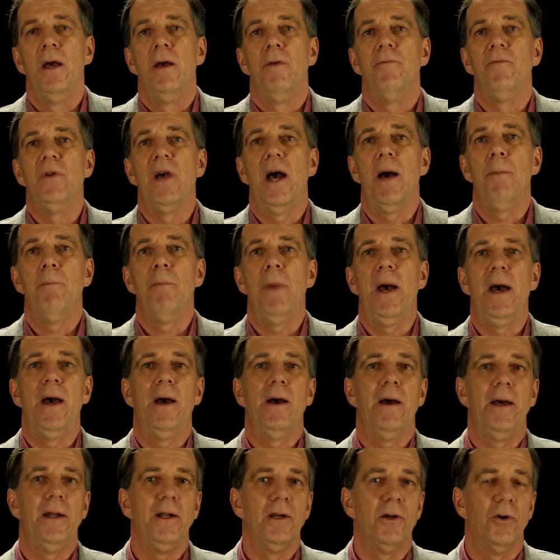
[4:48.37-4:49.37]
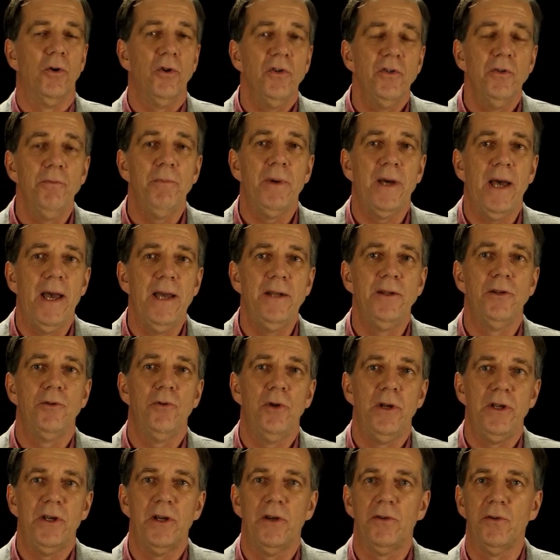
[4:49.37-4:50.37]
Wir haben einen großen Bereich
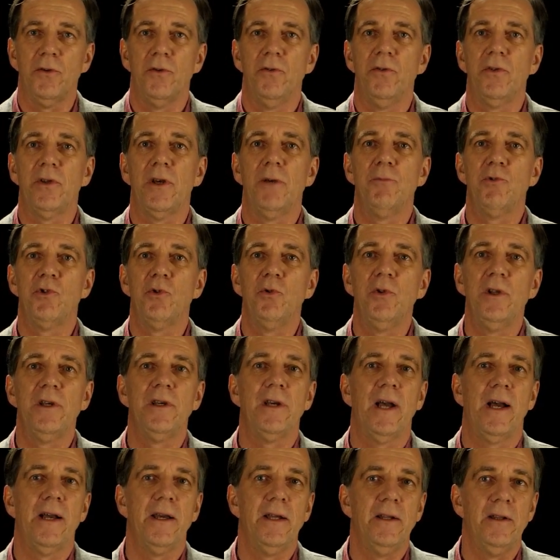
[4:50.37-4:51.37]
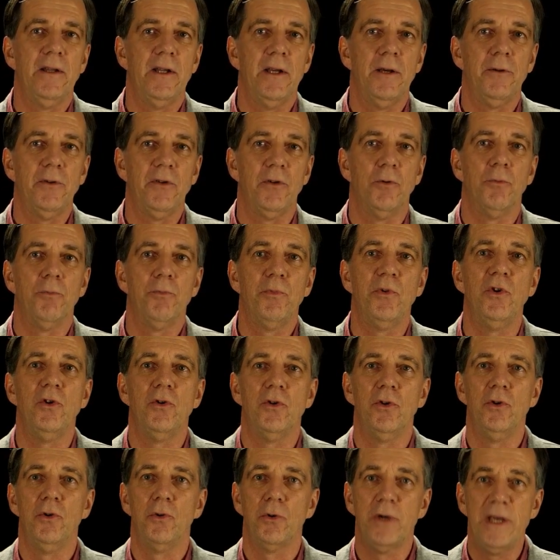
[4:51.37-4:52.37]
natürlich aus unserem Studiengang, in dem es um
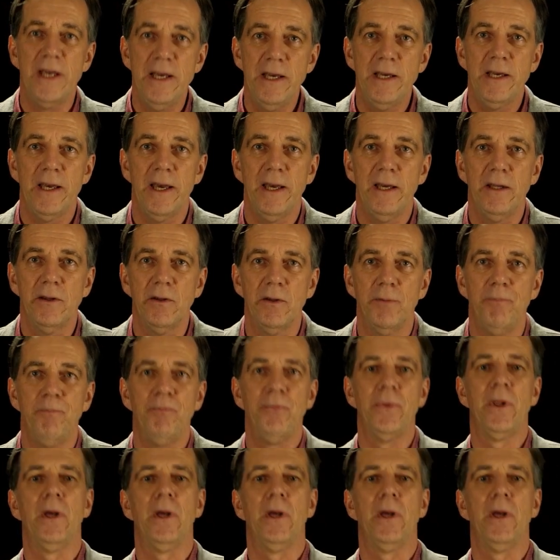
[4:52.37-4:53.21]
Psychologie geht.